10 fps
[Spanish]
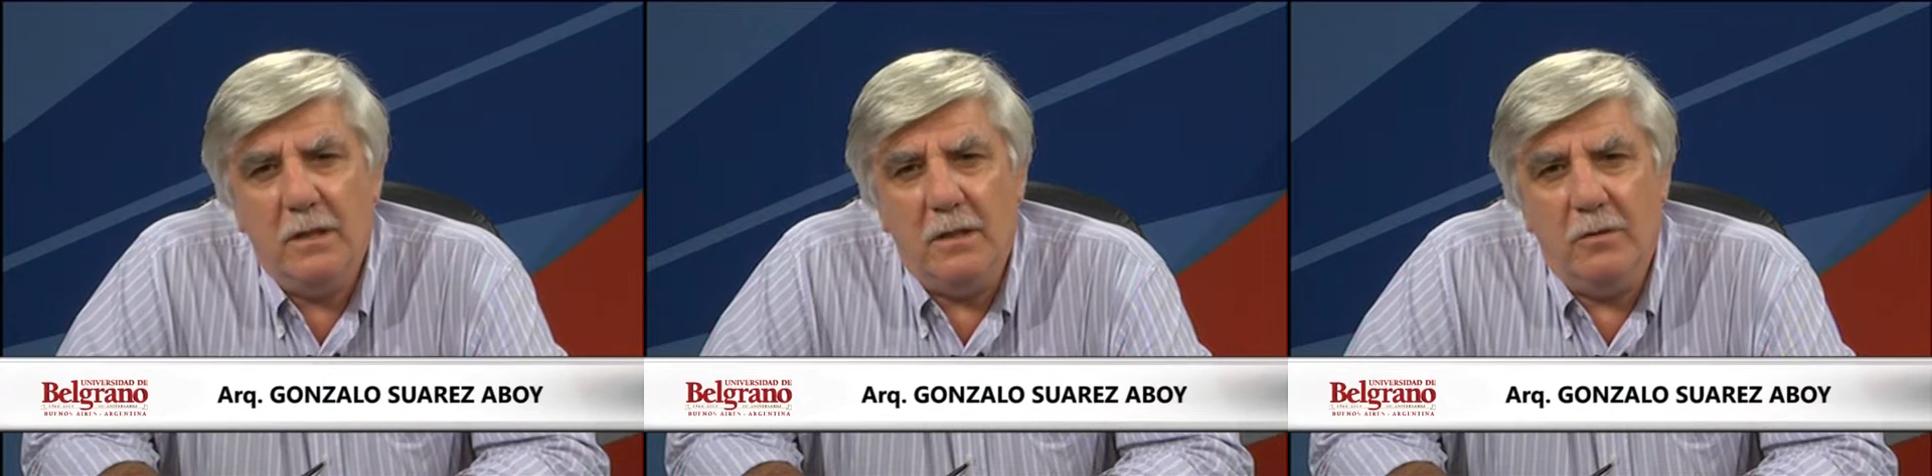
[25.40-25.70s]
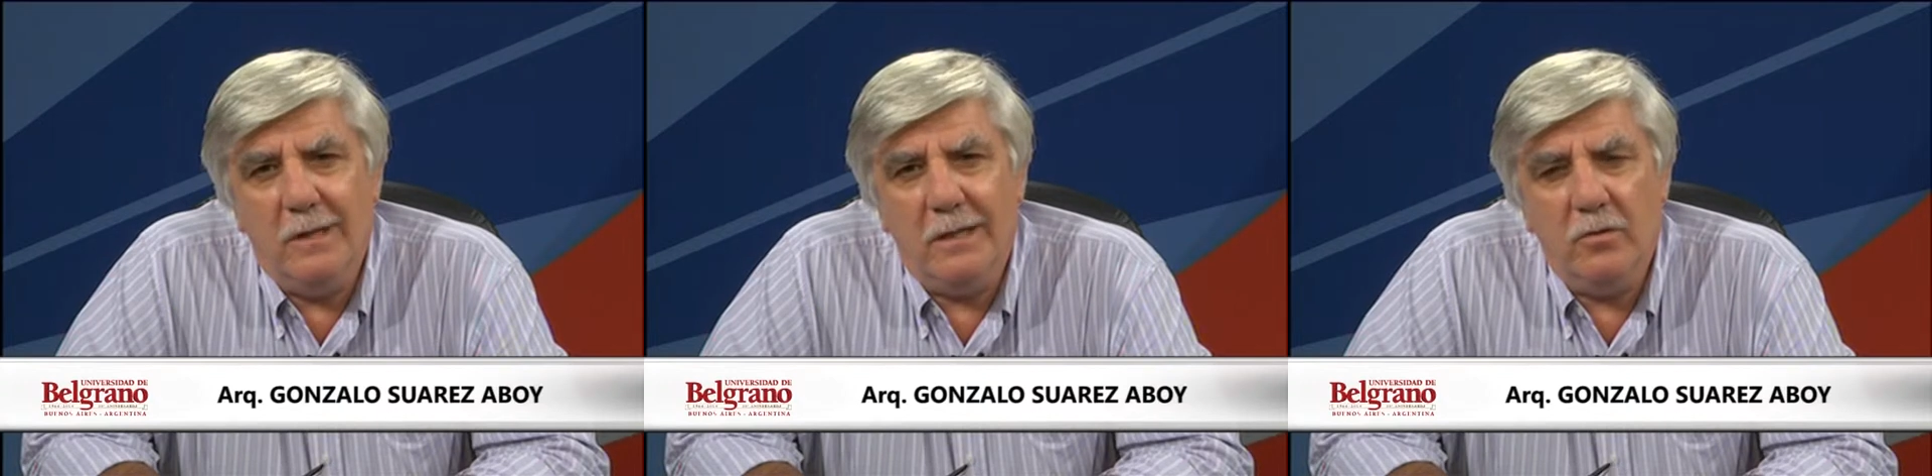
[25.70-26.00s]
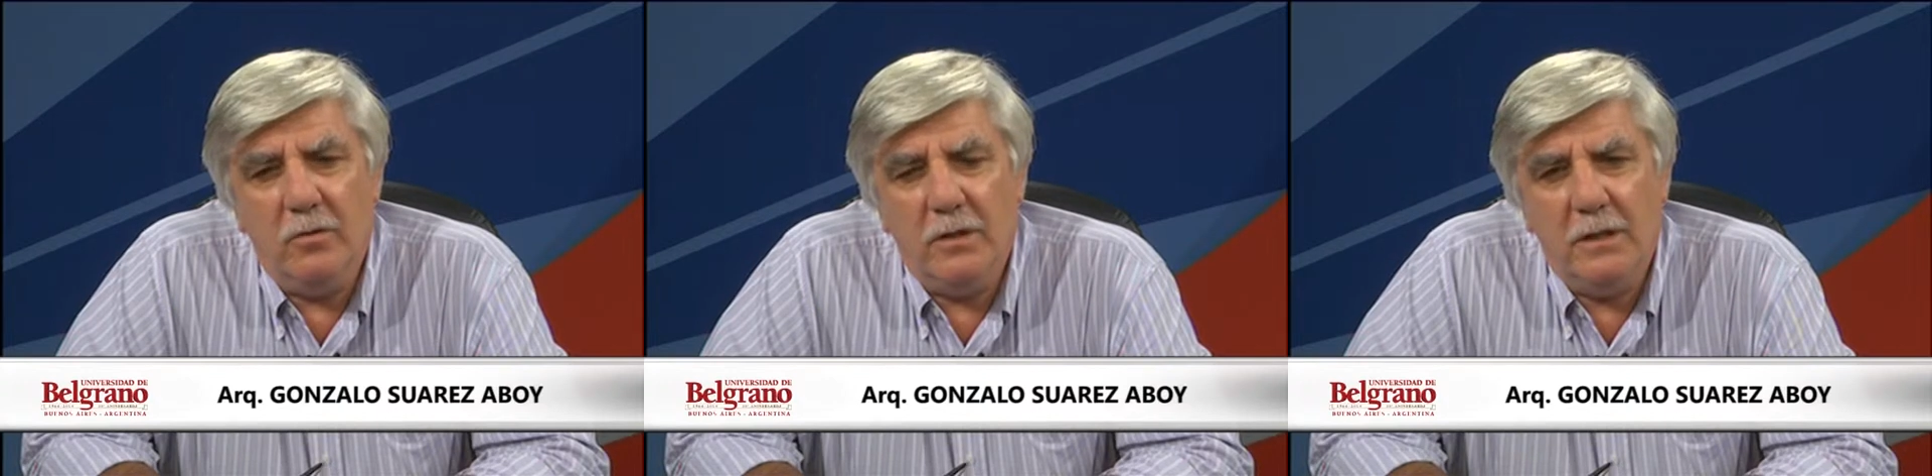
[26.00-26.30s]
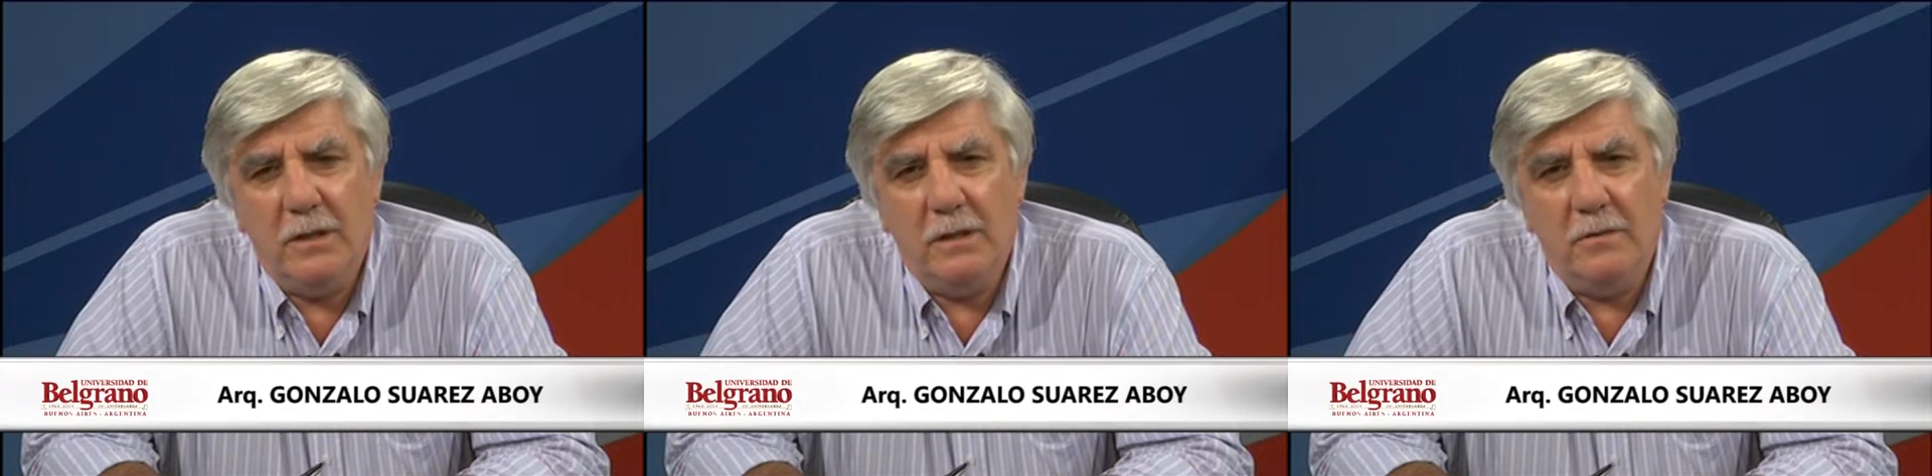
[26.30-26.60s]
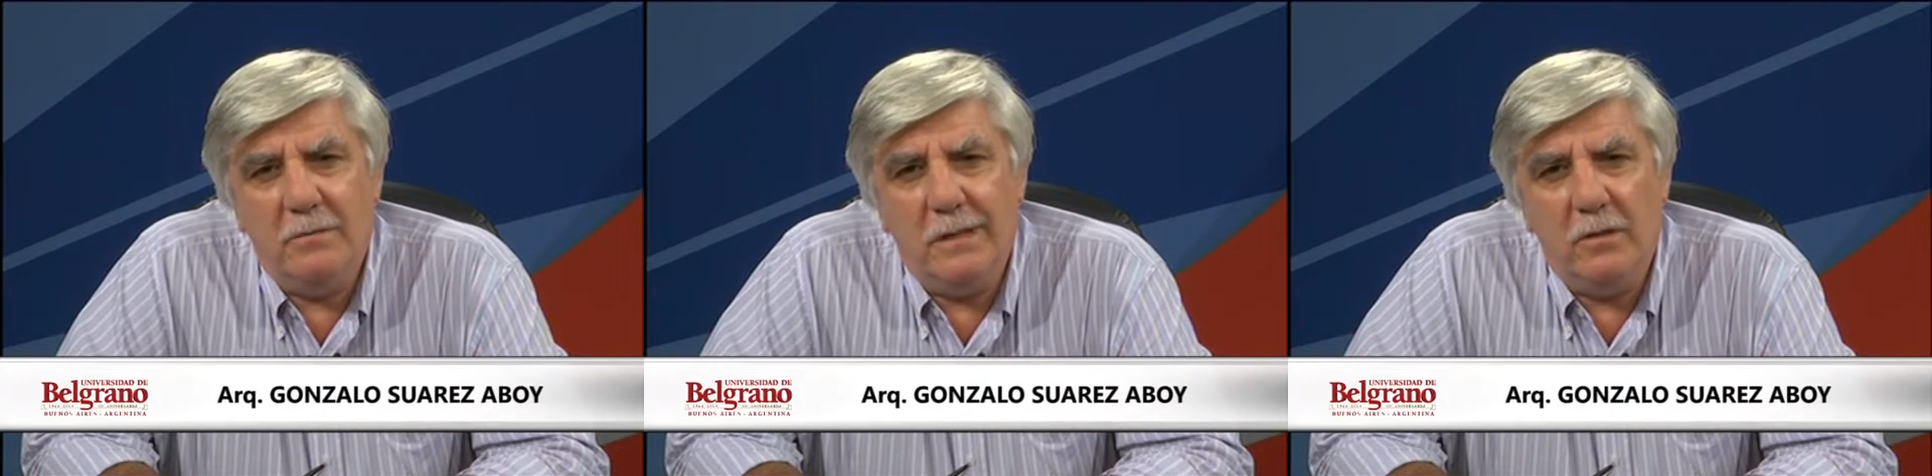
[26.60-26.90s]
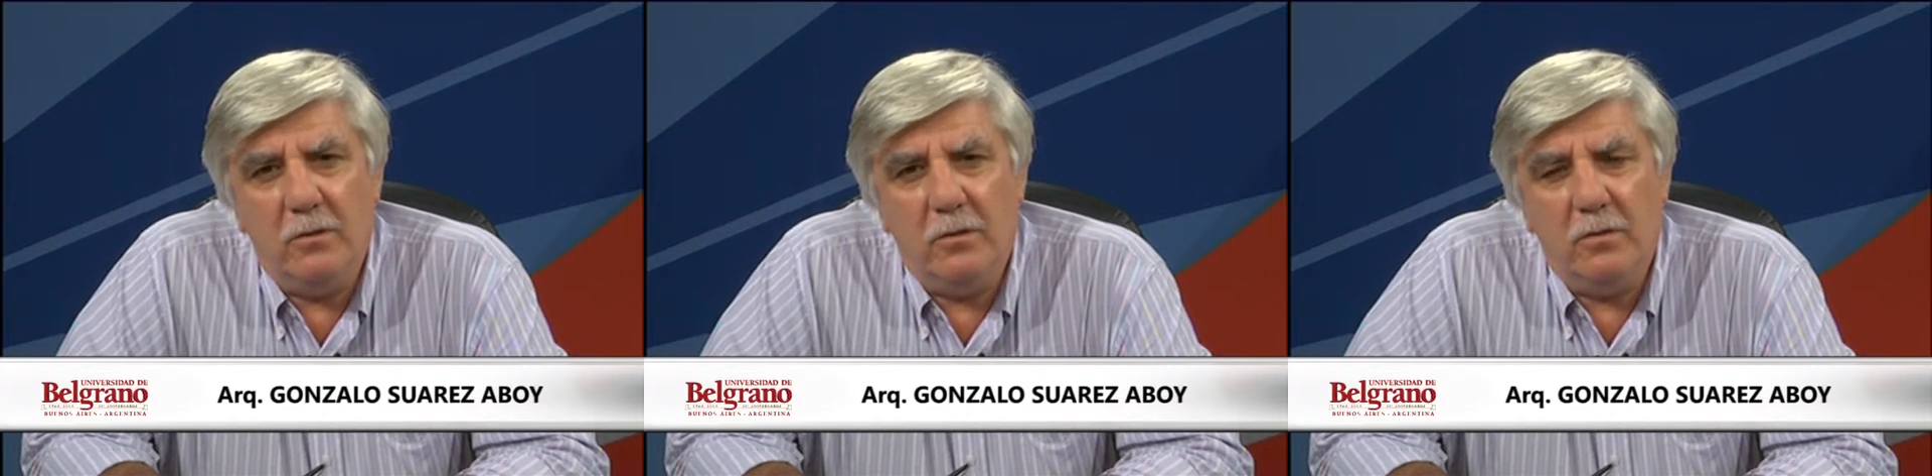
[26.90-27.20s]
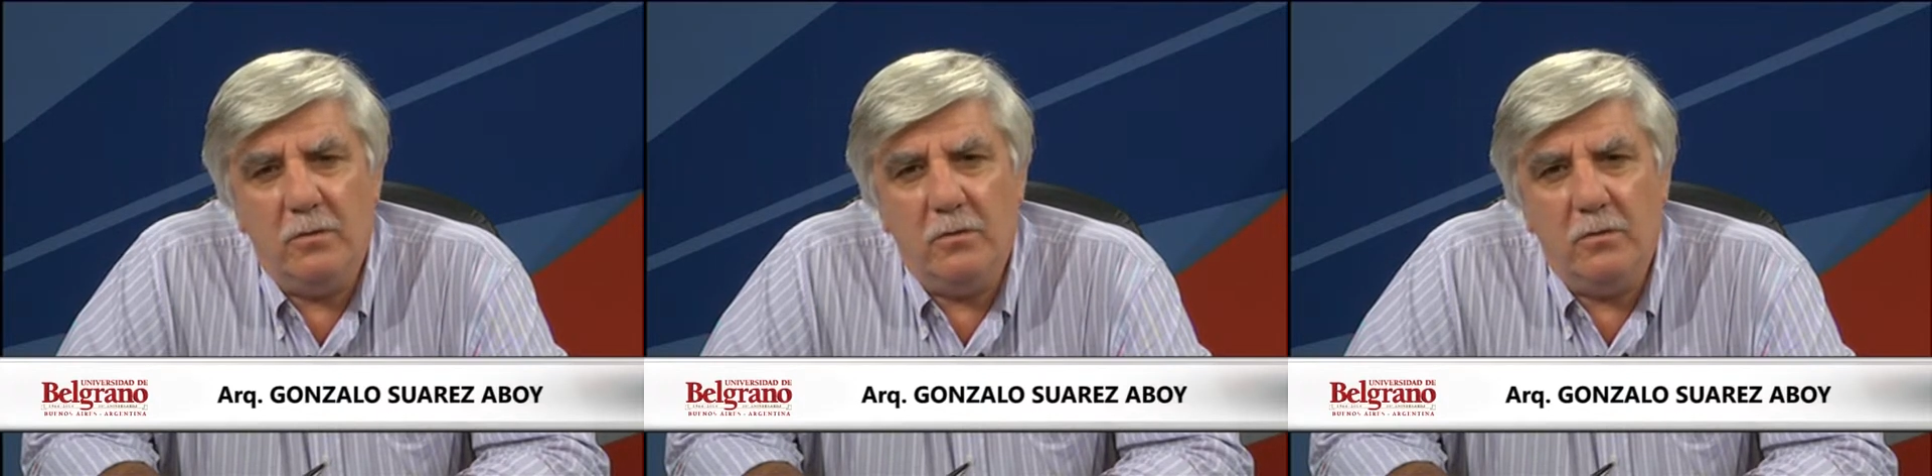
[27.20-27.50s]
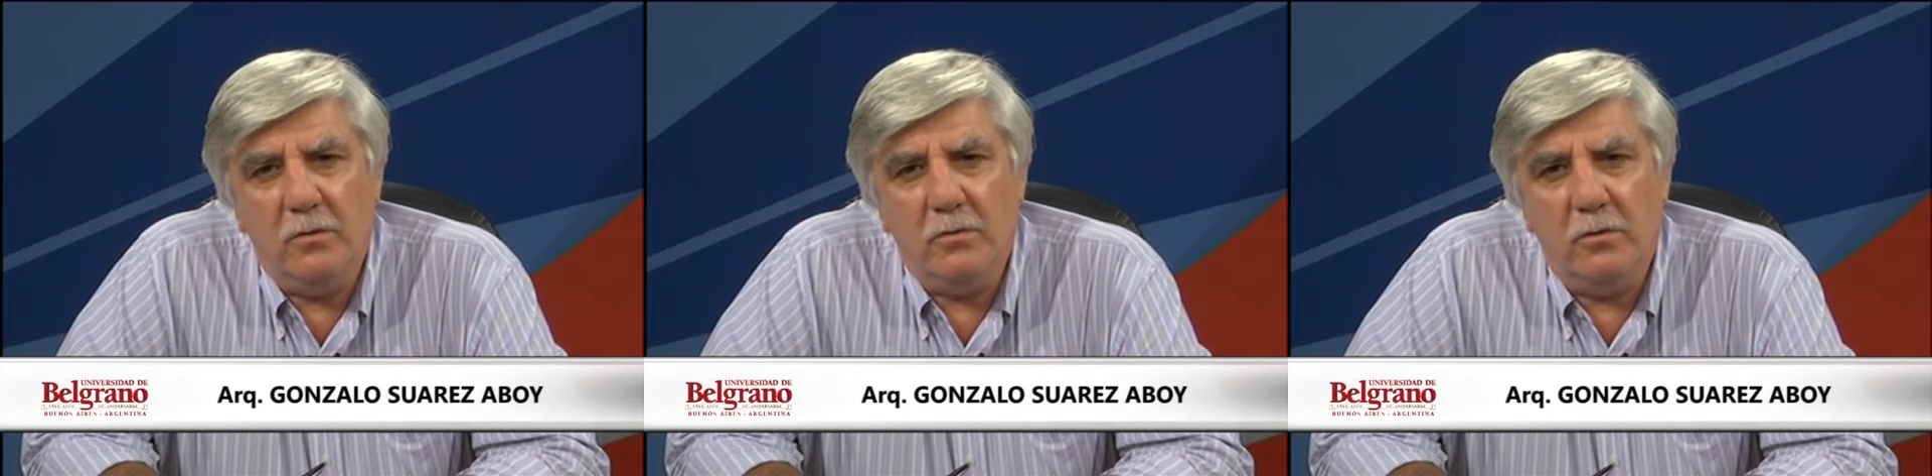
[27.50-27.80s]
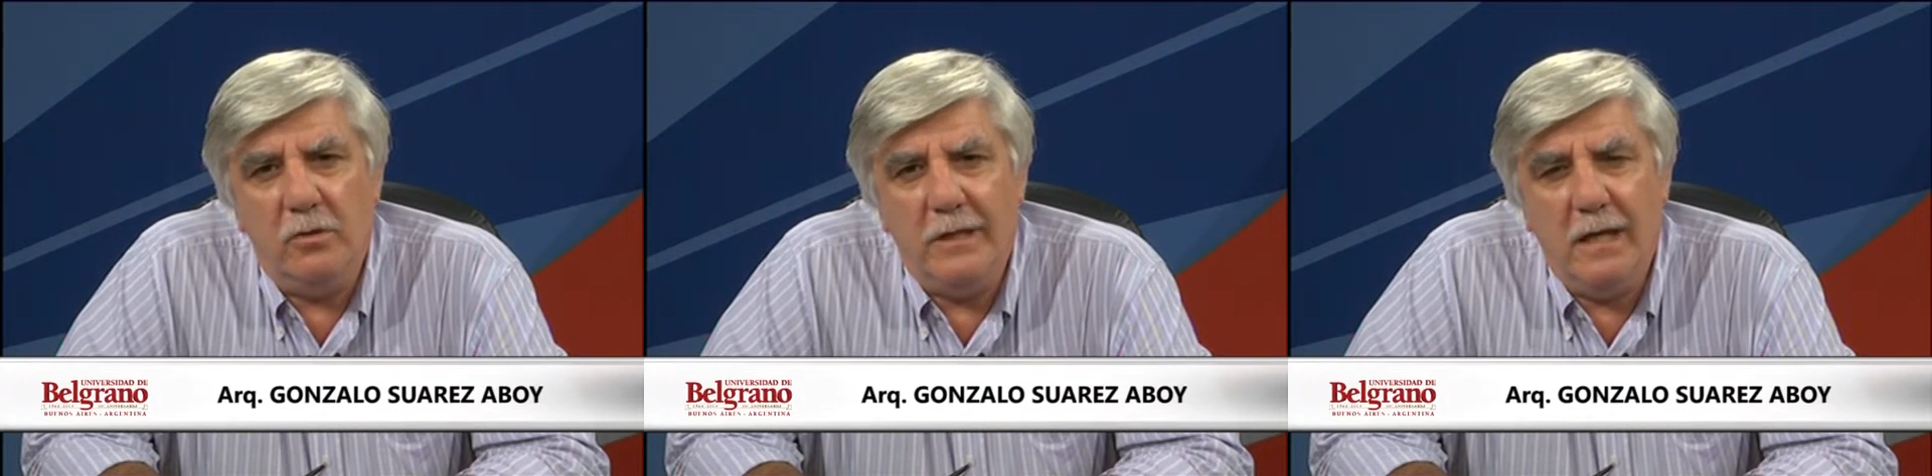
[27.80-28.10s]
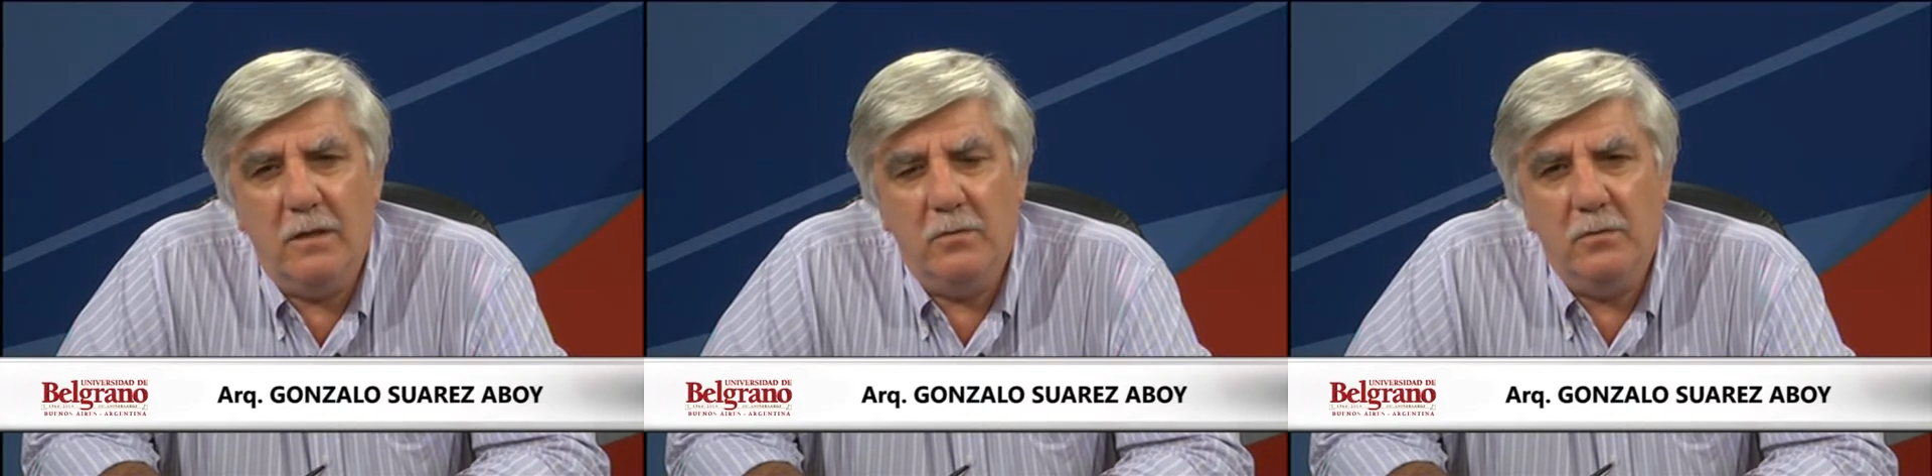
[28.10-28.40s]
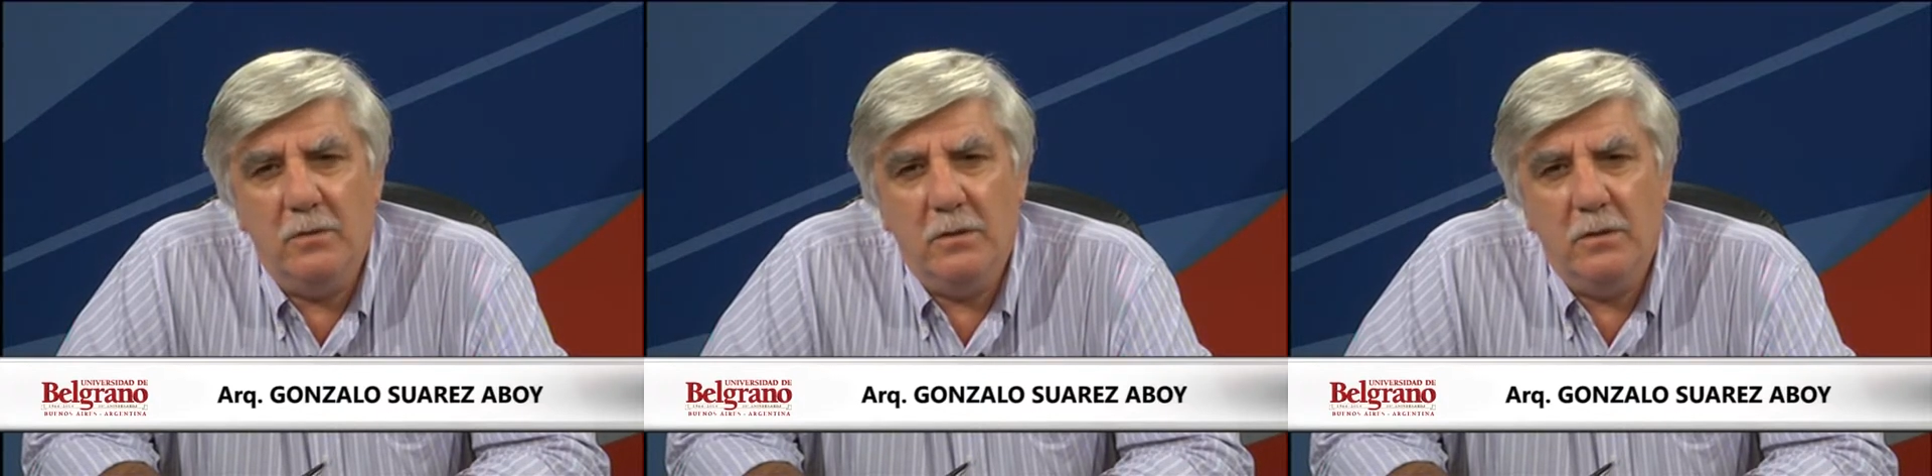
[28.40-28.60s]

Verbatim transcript: de una torre en un entorno consolidado,